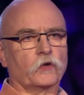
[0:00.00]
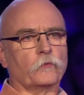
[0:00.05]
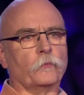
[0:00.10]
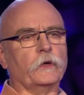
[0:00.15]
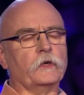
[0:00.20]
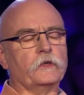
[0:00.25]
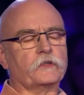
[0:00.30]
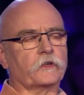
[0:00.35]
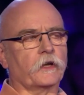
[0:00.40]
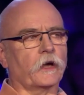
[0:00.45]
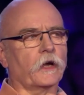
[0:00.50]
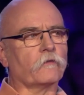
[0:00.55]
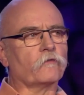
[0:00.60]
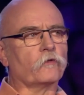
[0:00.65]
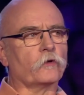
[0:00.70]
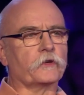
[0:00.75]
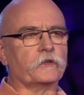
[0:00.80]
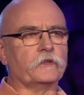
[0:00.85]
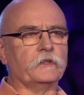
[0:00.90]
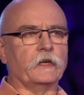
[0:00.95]
Ich bin nicht
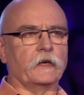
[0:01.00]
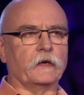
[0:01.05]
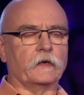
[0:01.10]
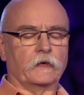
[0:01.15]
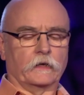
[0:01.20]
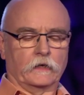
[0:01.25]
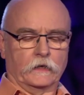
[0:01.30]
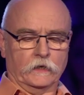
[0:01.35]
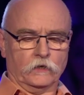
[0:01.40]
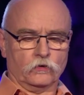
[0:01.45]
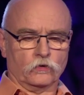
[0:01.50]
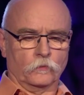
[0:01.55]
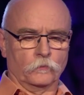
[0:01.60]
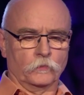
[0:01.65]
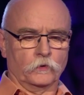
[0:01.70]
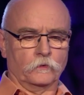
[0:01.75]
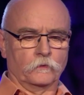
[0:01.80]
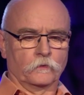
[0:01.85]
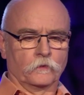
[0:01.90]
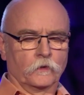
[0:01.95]
gern, wo ich
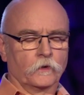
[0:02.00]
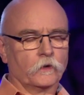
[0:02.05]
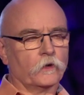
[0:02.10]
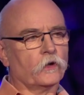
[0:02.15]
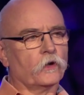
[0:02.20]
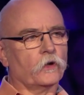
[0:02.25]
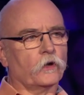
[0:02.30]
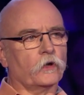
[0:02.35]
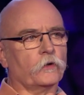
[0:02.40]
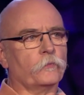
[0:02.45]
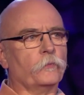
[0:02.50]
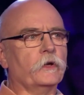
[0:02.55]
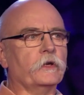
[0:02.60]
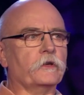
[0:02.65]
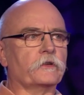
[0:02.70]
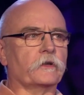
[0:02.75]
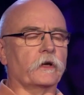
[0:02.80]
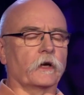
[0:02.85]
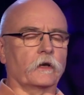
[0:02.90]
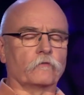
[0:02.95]
herkomme, ich
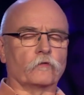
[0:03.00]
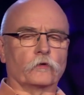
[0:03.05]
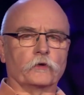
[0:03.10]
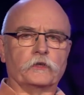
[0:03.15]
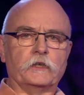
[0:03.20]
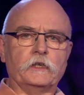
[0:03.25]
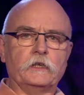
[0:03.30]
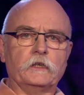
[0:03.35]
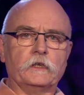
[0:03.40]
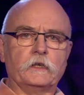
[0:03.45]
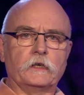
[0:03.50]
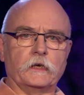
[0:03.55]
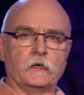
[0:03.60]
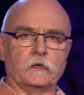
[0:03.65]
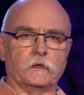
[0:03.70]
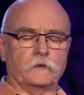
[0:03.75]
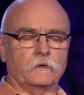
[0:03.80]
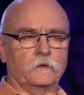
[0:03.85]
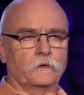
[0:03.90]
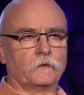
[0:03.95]
bin nicht gern, wo ich
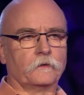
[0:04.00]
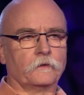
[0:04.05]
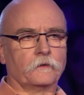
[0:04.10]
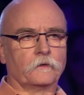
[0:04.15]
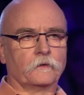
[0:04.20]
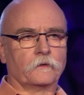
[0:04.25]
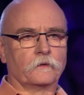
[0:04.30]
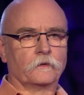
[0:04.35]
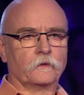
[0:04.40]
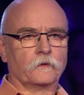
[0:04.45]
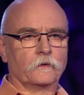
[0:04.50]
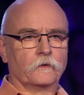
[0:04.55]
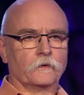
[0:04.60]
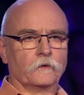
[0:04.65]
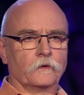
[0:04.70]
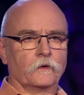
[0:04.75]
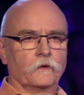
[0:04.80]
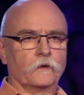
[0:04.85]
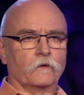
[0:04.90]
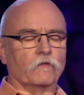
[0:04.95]
hingehe.
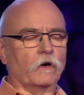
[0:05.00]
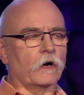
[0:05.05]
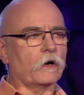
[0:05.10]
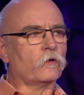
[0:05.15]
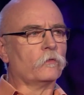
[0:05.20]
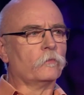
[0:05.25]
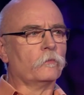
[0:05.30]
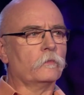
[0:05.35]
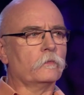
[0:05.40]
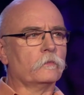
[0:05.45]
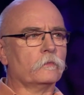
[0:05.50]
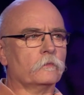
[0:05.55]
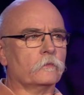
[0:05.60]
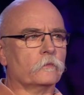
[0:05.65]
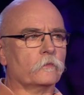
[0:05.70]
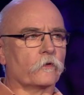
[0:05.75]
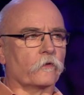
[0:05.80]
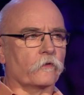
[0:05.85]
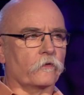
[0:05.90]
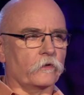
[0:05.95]
Warum
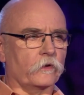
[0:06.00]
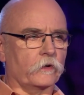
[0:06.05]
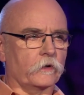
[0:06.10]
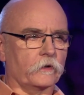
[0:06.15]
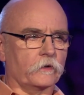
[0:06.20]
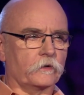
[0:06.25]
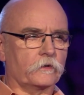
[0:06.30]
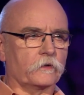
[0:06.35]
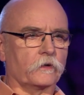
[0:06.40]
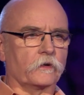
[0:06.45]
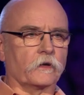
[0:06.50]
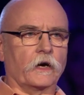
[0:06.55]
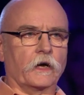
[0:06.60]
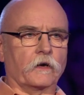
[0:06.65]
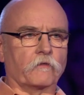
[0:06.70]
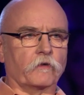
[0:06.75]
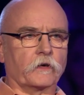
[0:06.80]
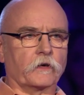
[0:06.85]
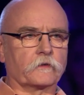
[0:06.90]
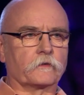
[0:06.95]
sehe ich den
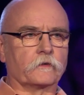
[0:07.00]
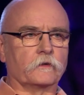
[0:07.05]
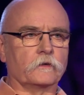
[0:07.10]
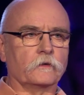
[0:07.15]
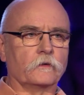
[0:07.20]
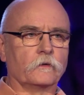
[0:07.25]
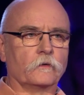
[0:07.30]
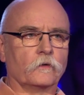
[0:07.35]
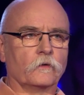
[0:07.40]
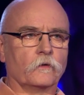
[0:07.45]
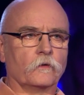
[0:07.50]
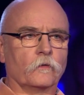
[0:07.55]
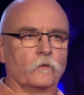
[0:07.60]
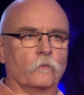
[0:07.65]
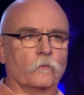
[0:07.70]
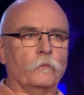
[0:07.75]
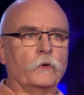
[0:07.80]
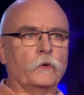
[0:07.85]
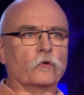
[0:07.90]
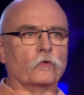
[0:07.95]
Radwechsel
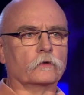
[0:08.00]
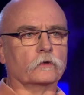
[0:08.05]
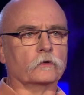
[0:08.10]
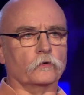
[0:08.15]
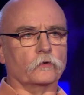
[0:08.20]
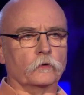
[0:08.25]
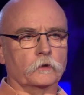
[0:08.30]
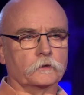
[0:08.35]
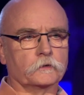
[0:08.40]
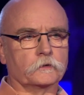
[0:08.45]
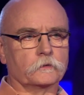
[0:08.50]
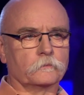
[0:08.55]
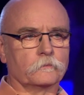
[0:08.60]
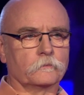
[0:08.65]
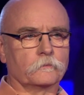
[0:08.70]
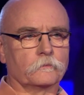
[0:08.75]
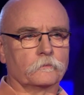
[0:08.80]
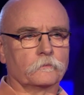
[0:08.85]
mit Ungeduld?